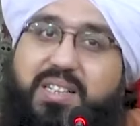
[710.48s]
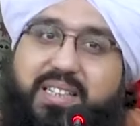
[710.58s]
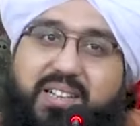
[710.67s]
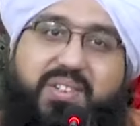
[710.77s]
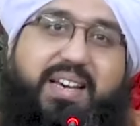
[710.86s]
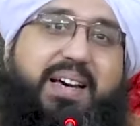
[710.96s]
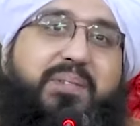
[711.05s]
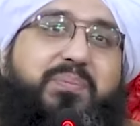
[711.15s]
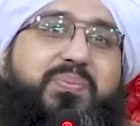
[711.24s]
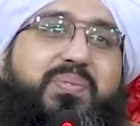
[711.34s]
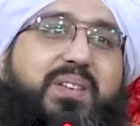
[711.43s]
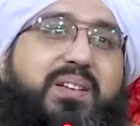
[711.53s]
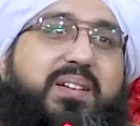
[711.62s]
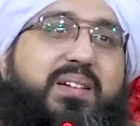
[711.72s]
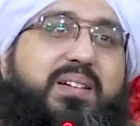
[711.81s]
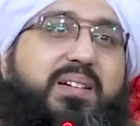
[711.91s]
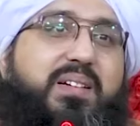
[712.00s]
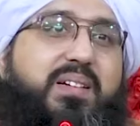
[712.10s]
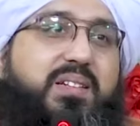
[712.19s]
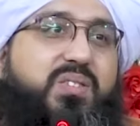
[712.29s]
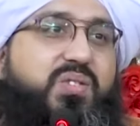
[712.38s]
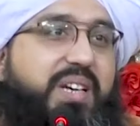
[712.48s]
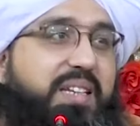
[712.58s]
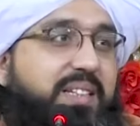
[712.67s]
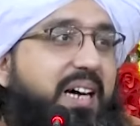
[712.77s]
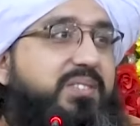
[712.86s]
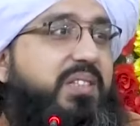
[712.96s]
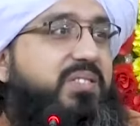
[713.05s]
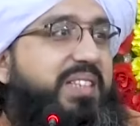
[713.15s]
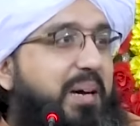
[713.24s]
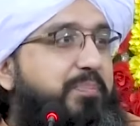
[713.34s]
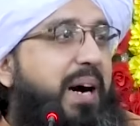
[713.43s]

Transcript: सीने से है सीना जितना